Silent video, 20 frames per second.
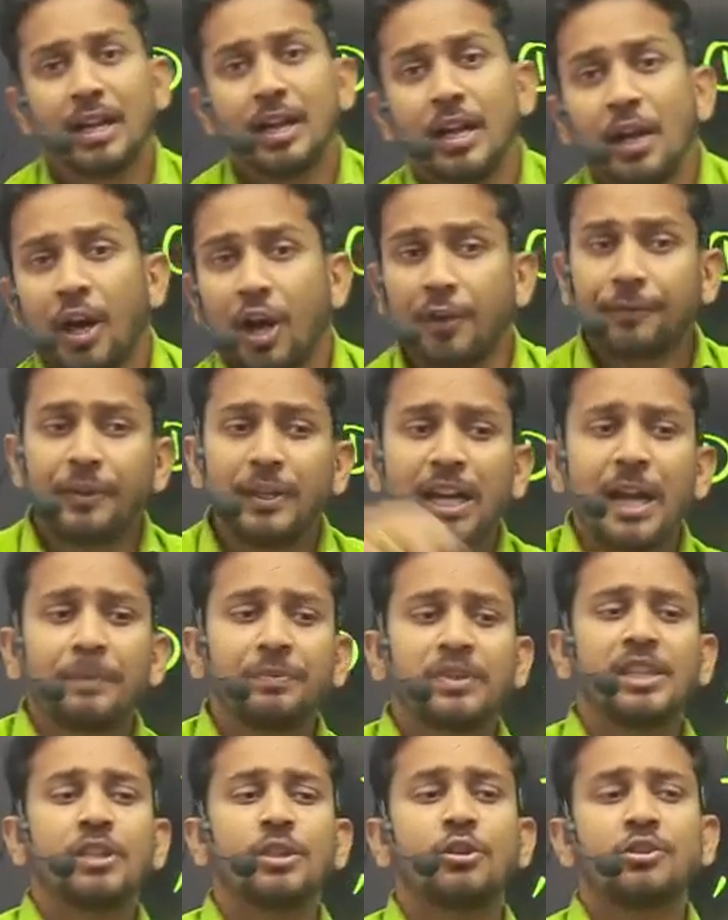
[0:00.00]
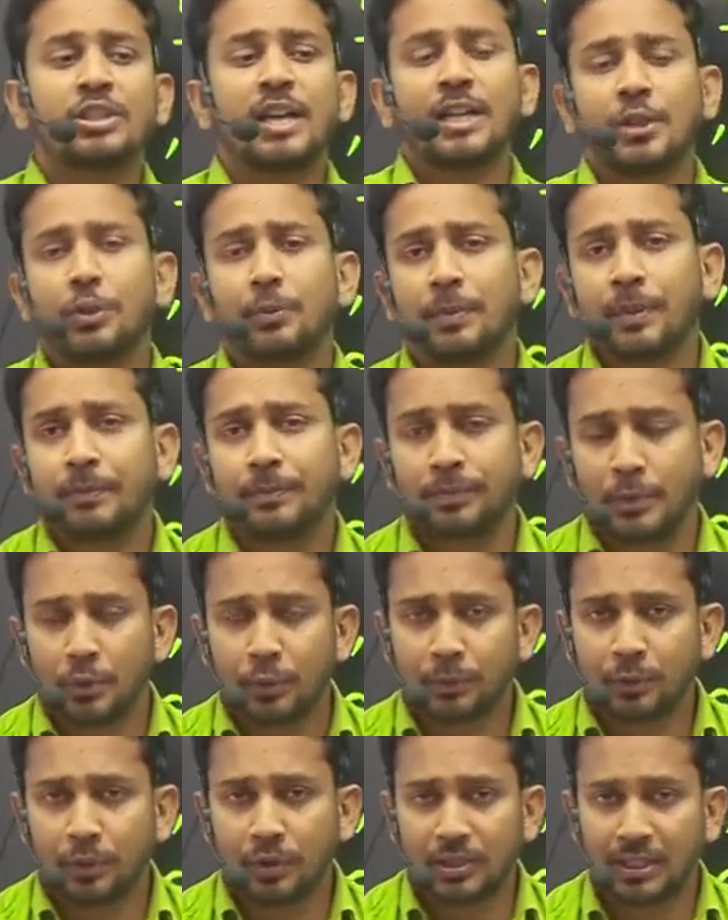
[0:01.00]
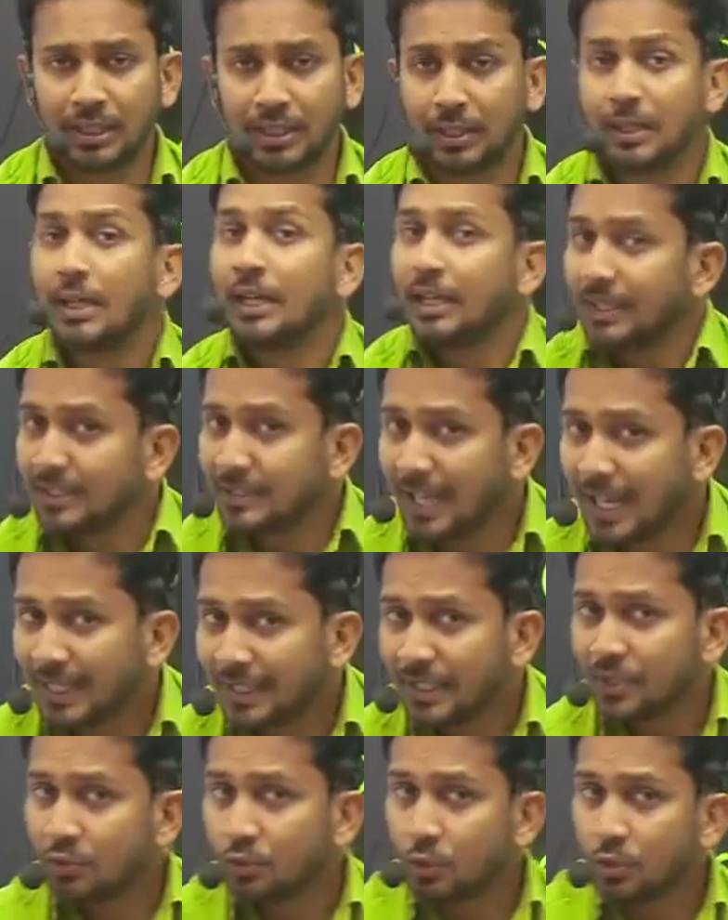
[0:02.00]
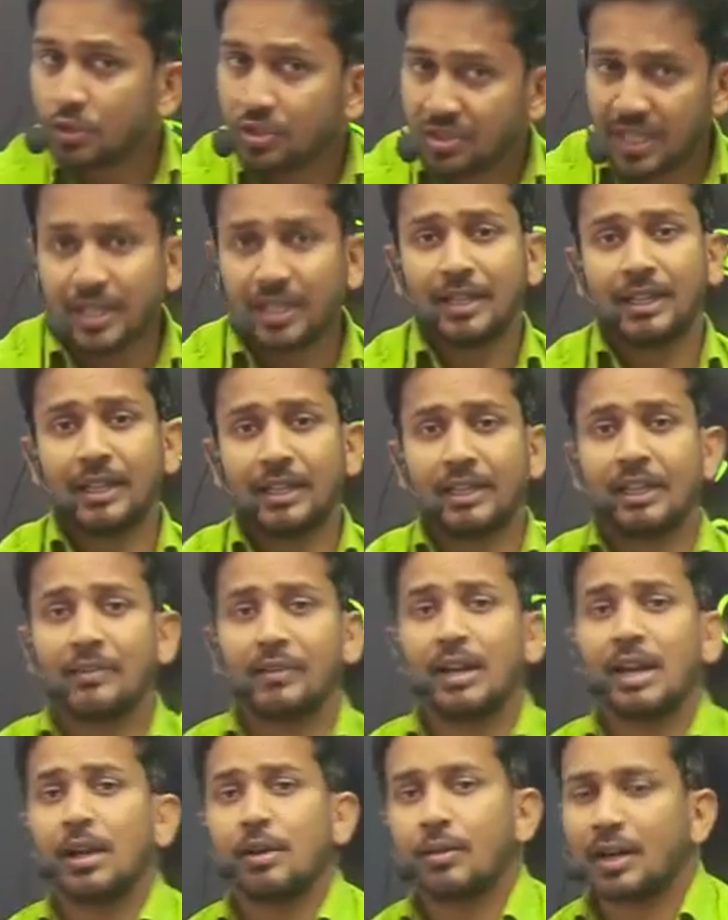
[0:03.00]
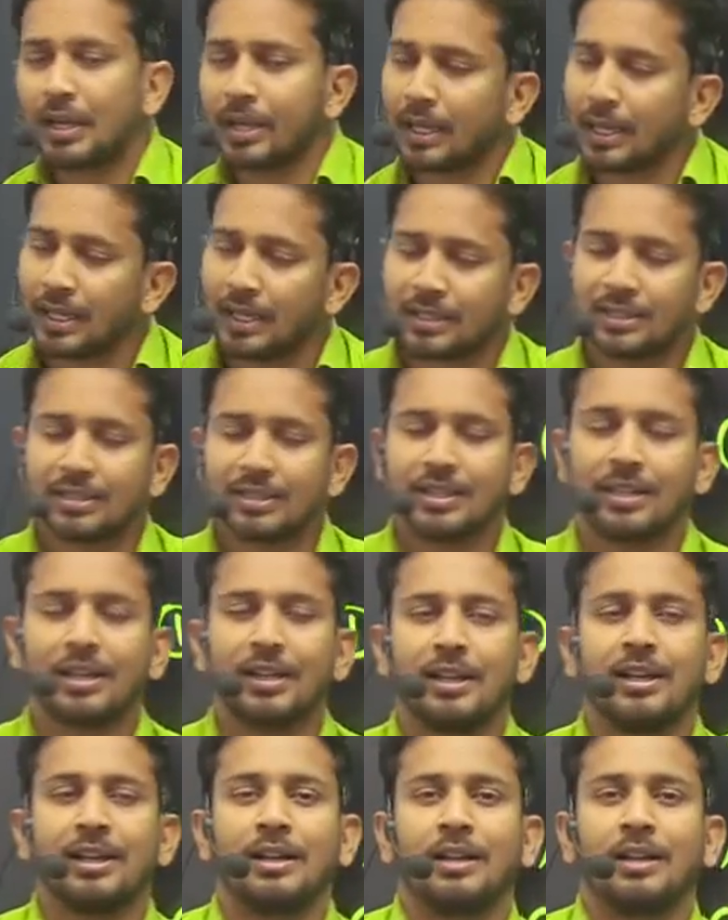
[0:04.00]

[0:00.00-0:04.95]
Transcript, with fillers: और फिर आप तीन और चार के ऊपर क्यों फोकस करें यानी जो चेक करने वाला होगा कहेगा अच्छा